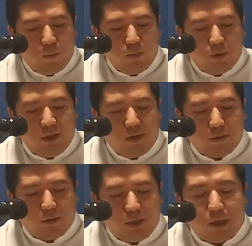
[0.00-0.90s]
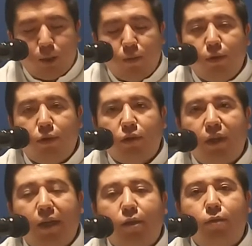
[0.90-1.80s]
uno de los discursos
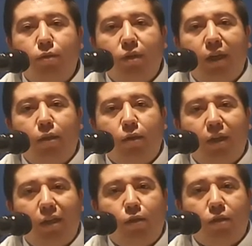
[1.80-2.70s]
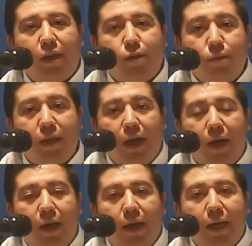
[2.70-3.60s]
de Jesús en donde nos ayuda